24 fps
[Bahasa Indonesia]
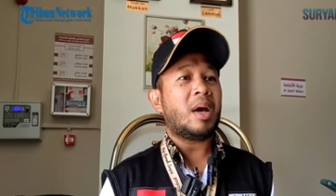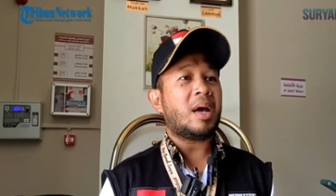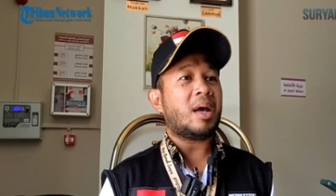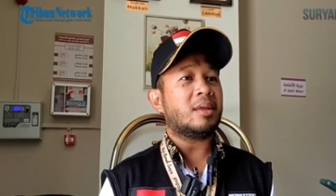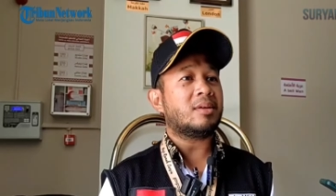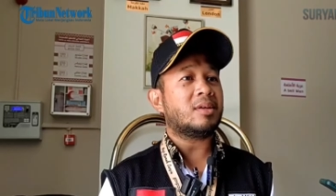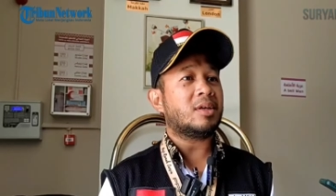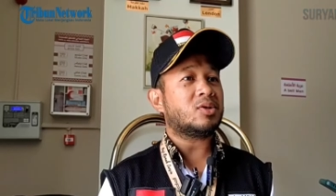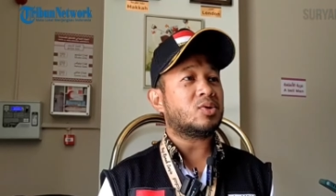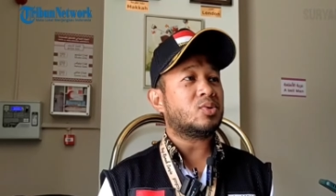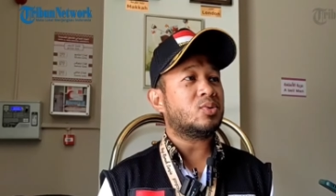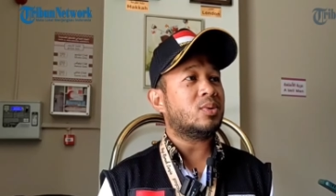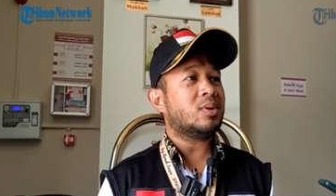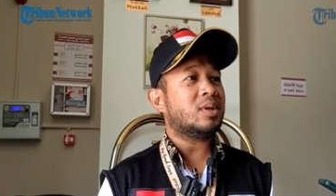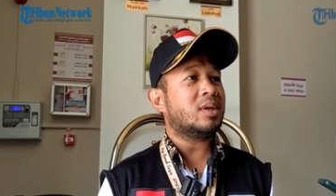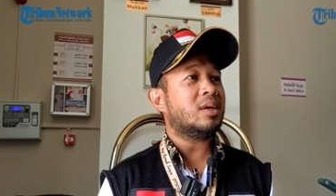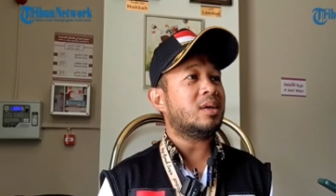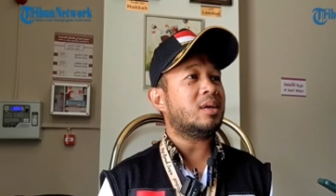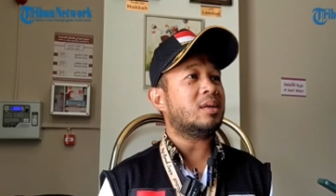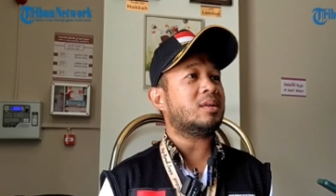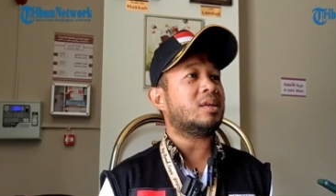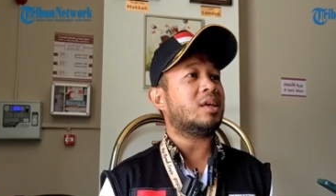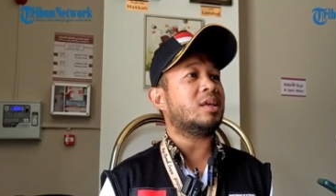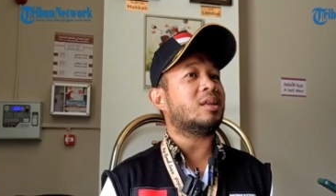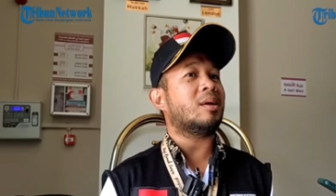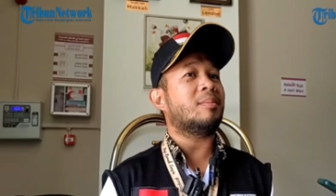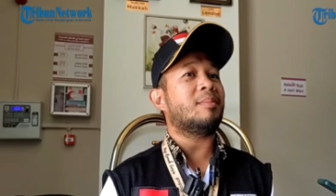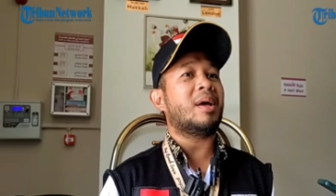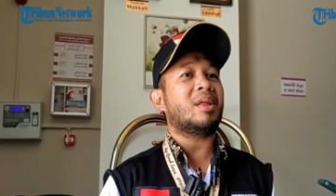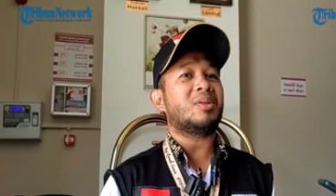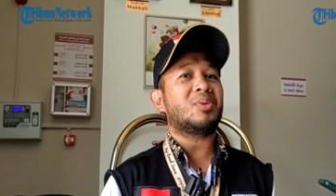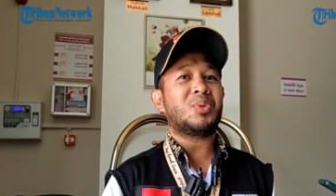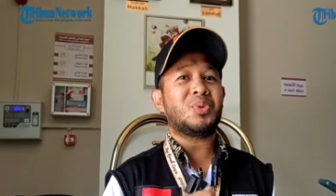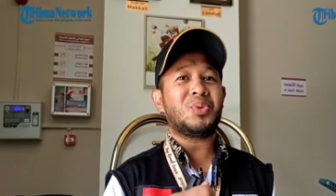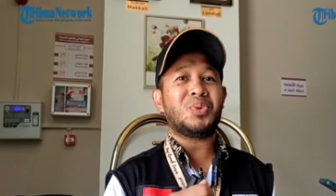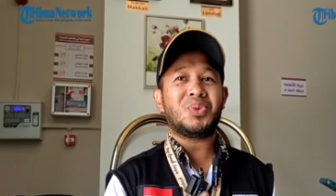makannya sulit, kita
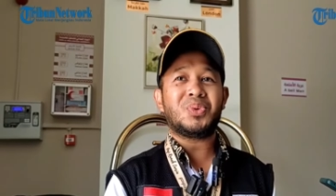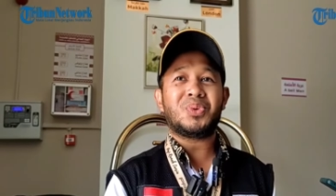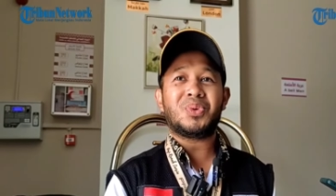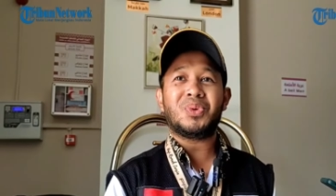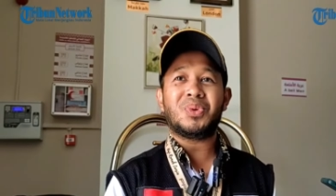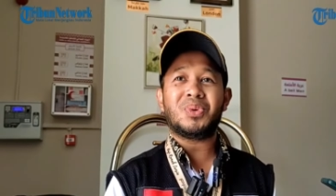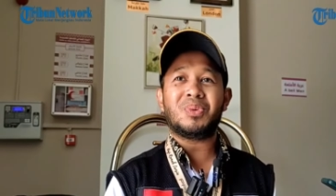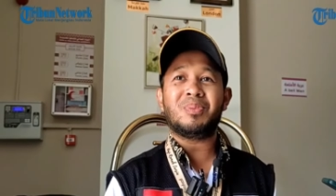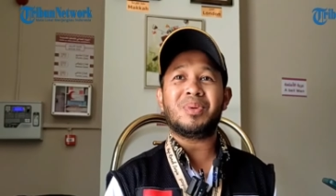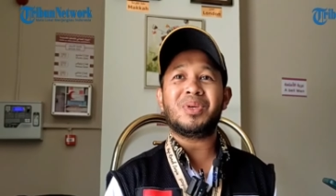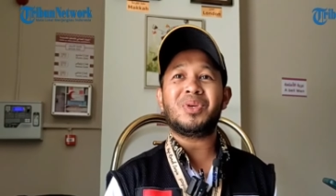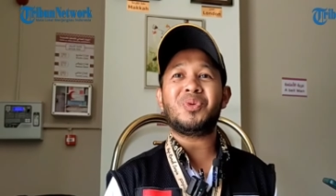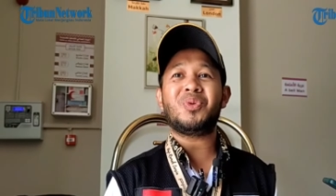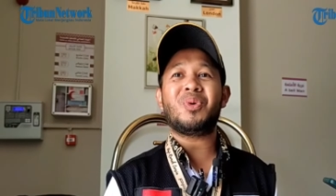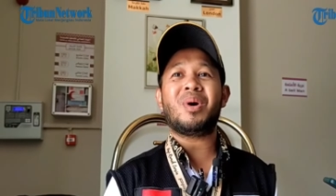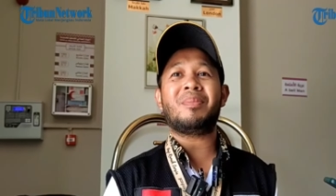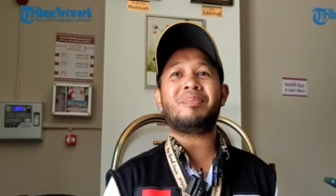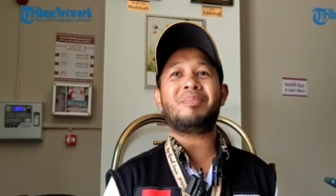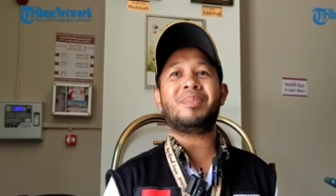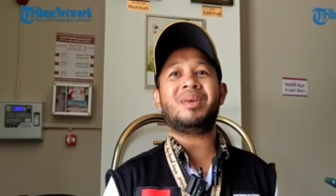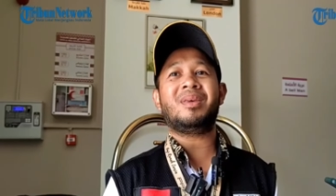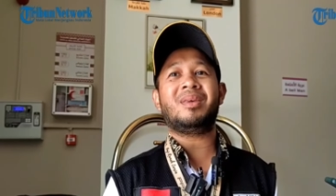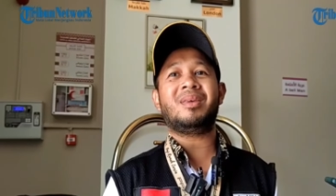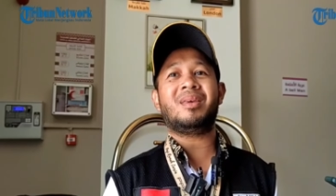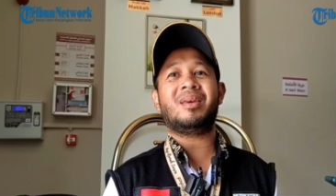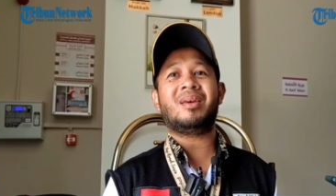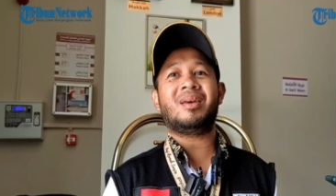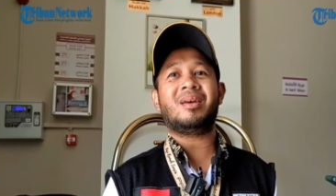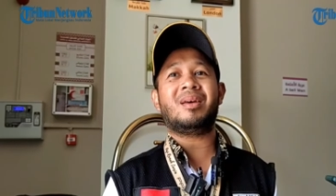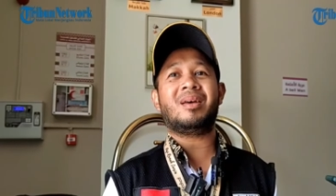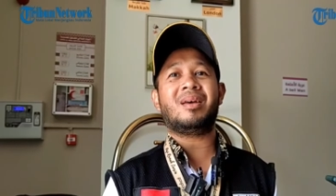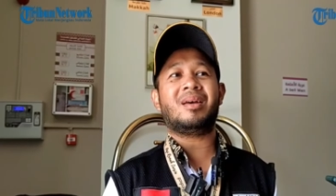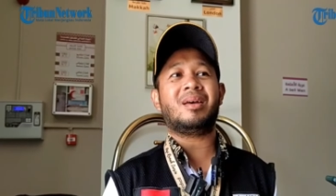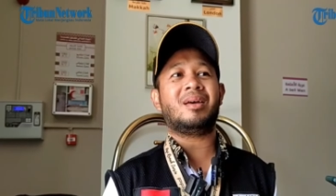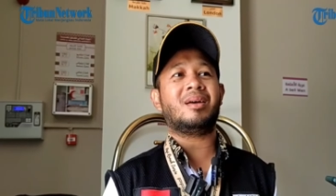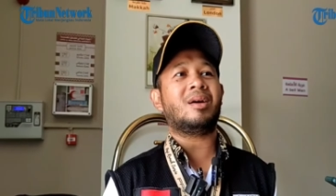bantu untuk
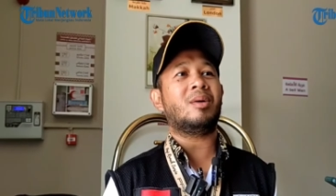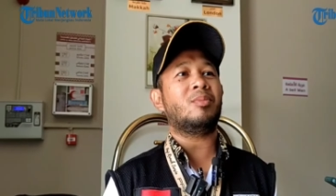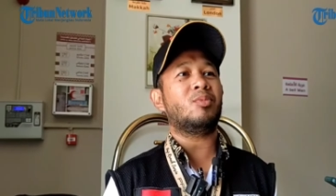menyuapinya.